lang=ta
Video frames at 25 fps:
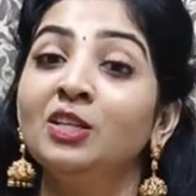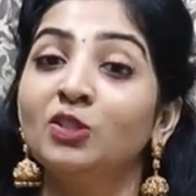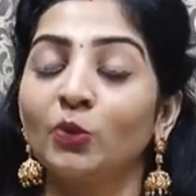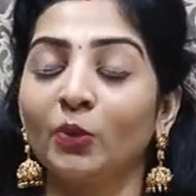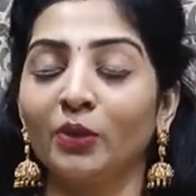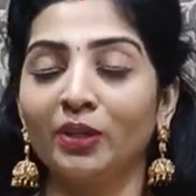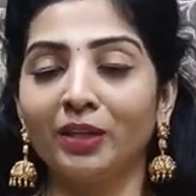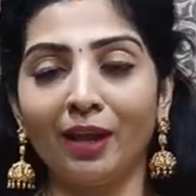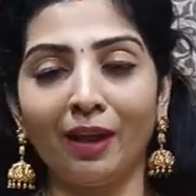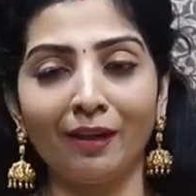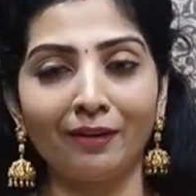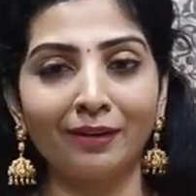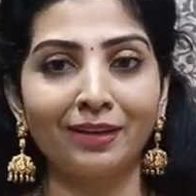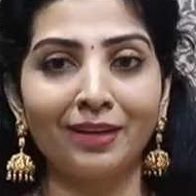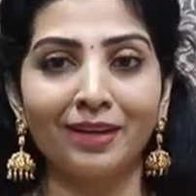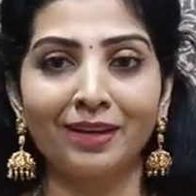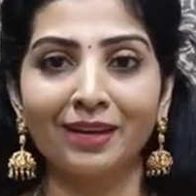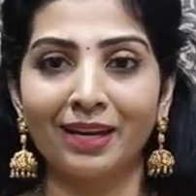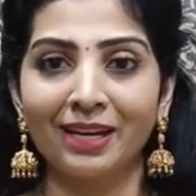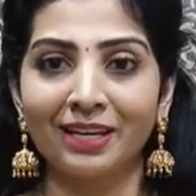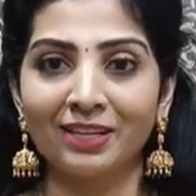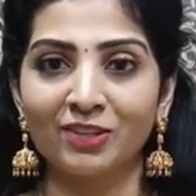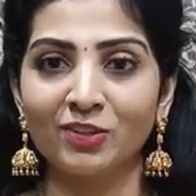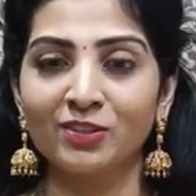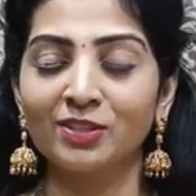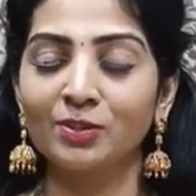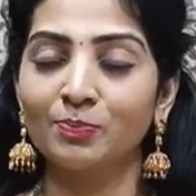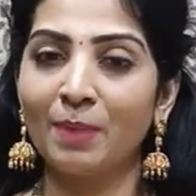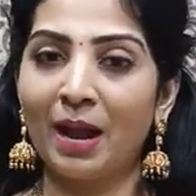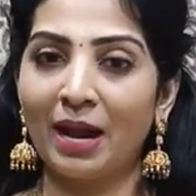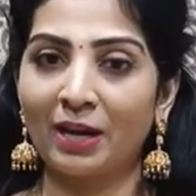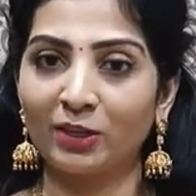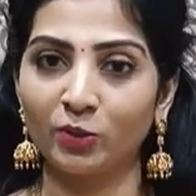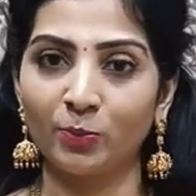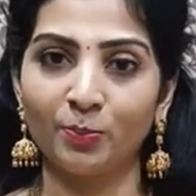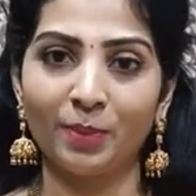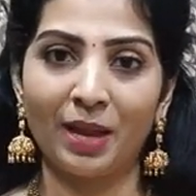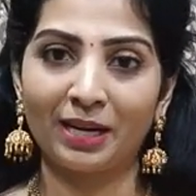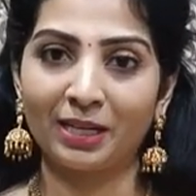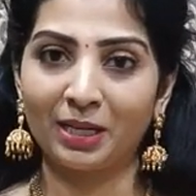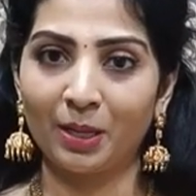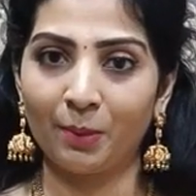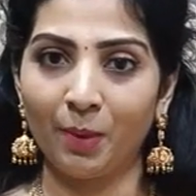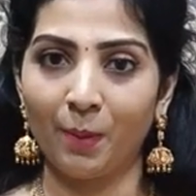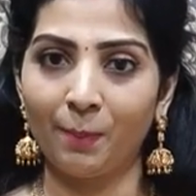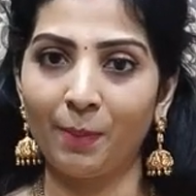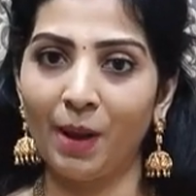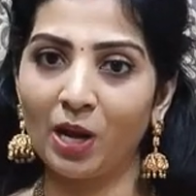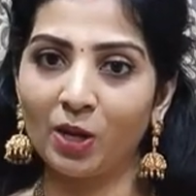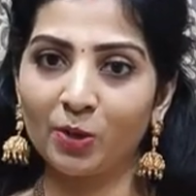ஸோ யாரையா கலெக்ஷன்ஸ் பேக் டு பேக்
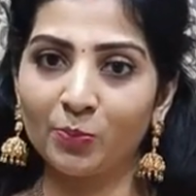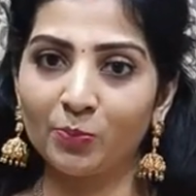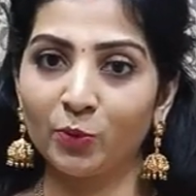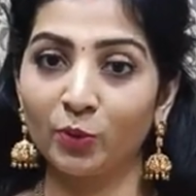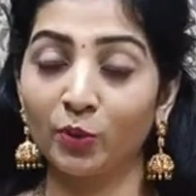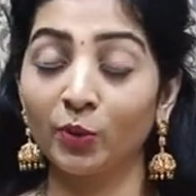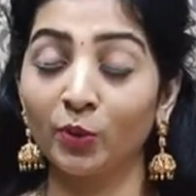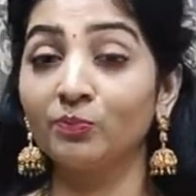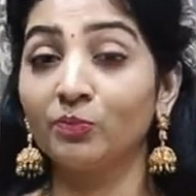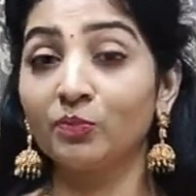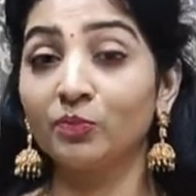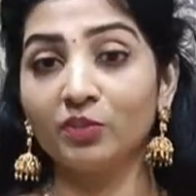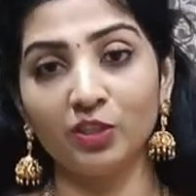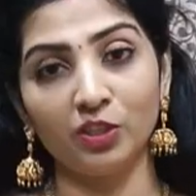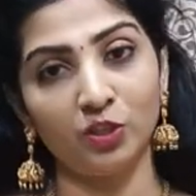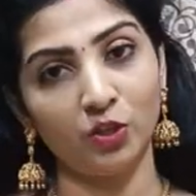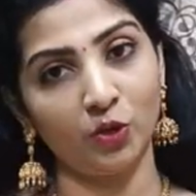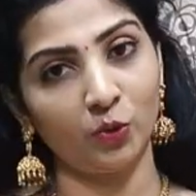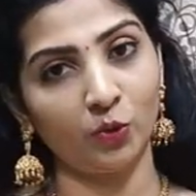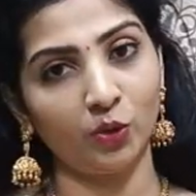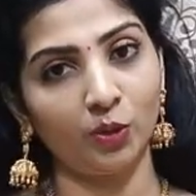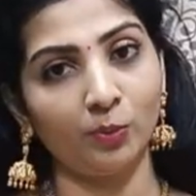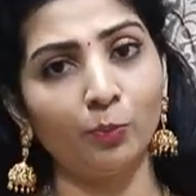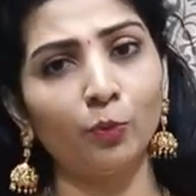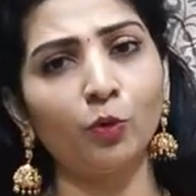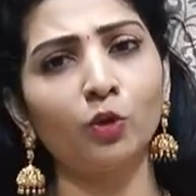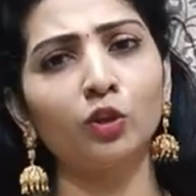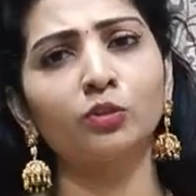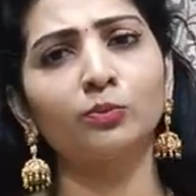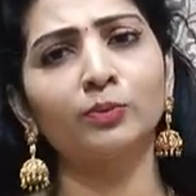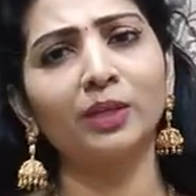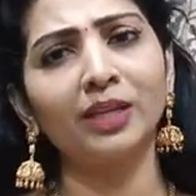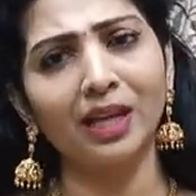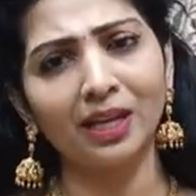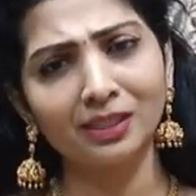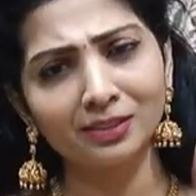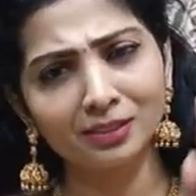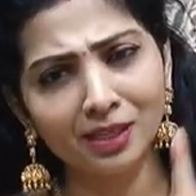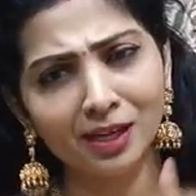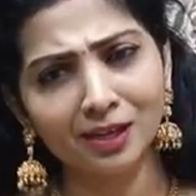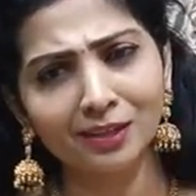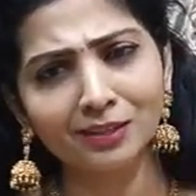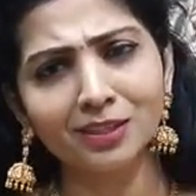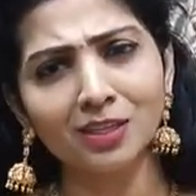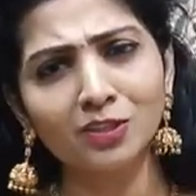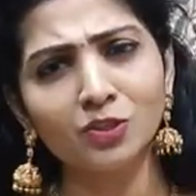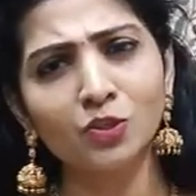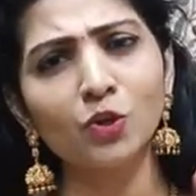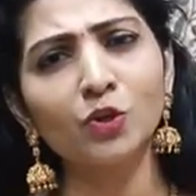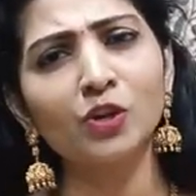நம்ம பார்க்க போகிறோம் வீடியோக்குள்ளே போகிறதுக்கு முன்னாடி அதுக்காக
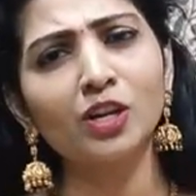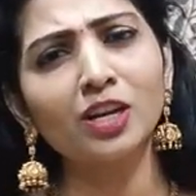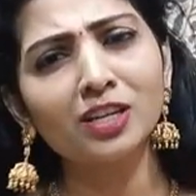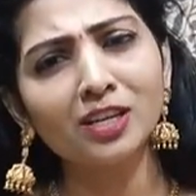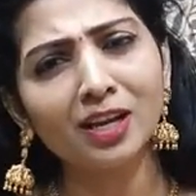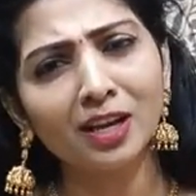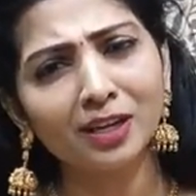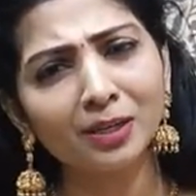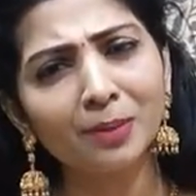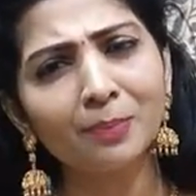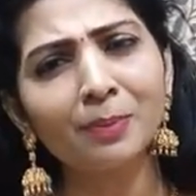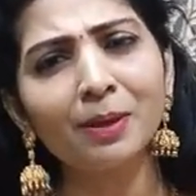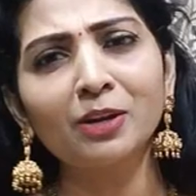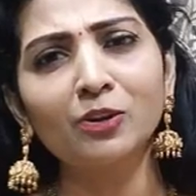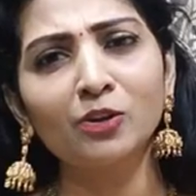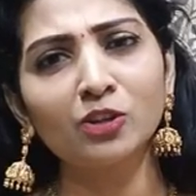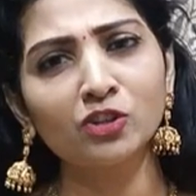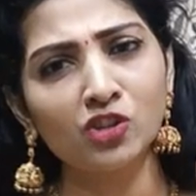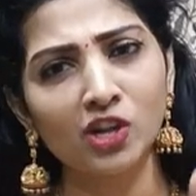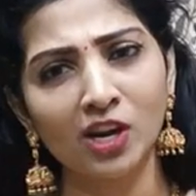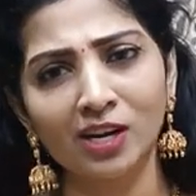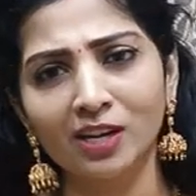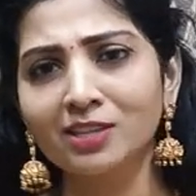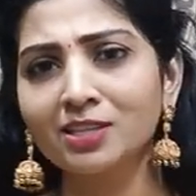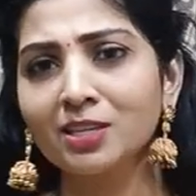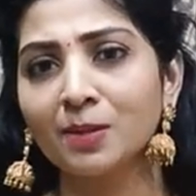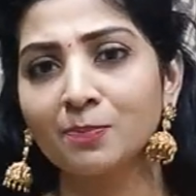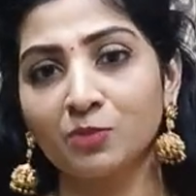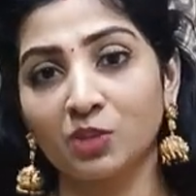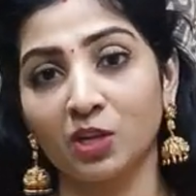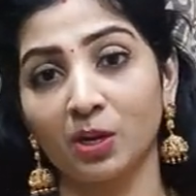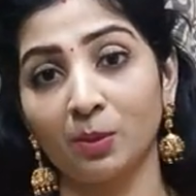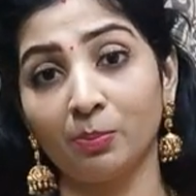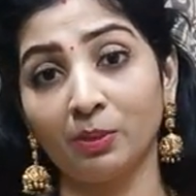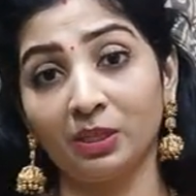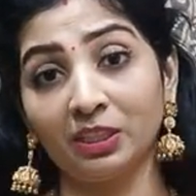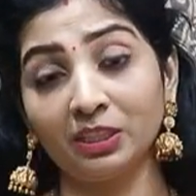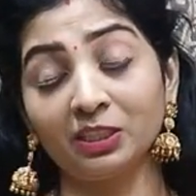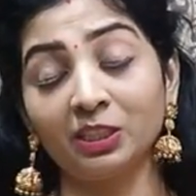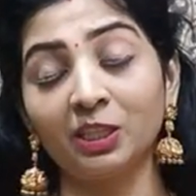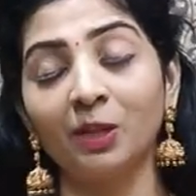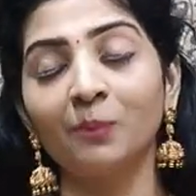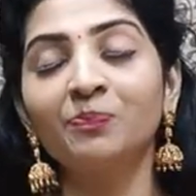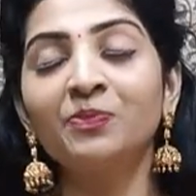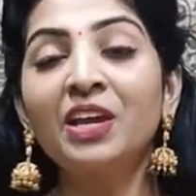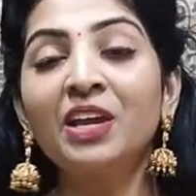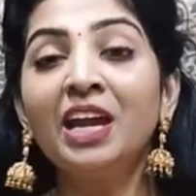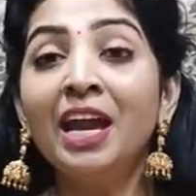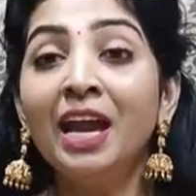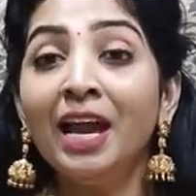தான் சொல்கிறேன் கண்டிப்பாக என்னோட சேனல் சப்ஸ்கிரைப் பண்ணிக்கோங்க
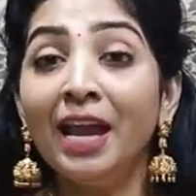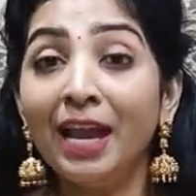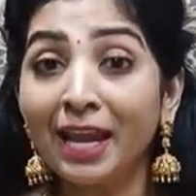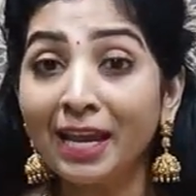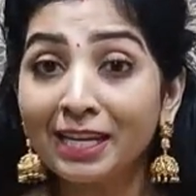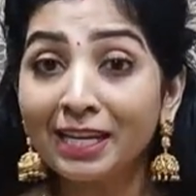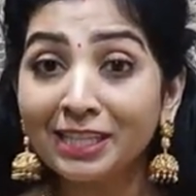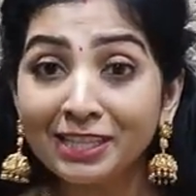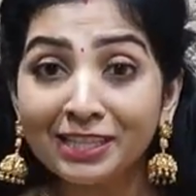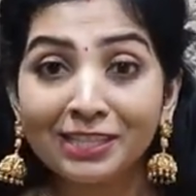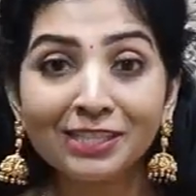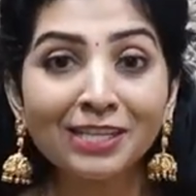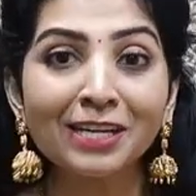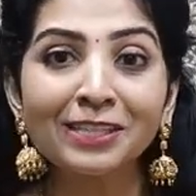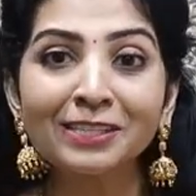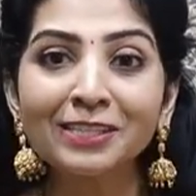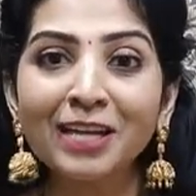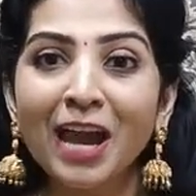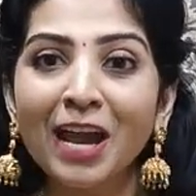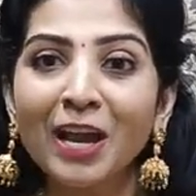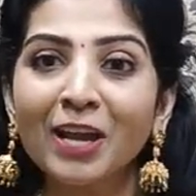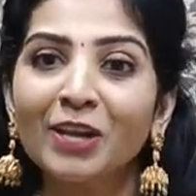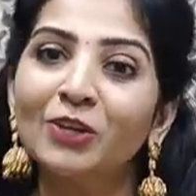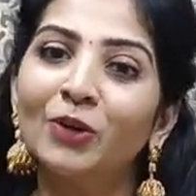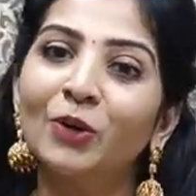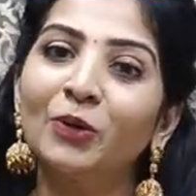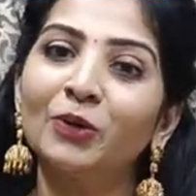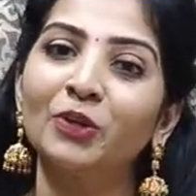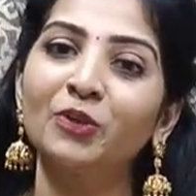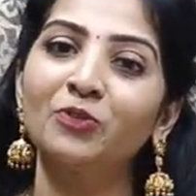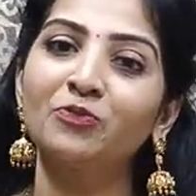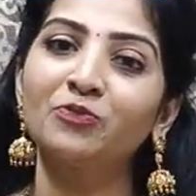இன்ஸ்டண்ட்டாக என்னுடைய